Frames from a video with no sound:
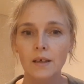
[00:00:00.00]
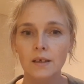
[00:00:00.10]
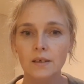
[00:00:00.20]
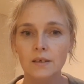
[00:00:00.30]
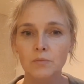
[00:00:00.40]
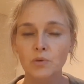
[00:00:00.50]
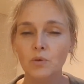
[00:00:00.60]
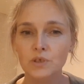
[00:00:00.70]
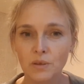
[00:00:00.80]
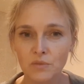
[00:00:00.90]
E,
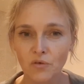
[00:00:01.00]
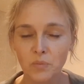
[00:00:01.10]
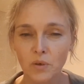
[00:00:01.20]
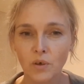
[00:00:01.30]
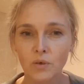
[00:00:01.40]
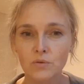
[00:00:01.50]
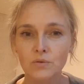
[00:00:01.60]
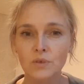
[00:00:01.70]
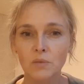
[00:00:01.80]
było ciemno w pokoju,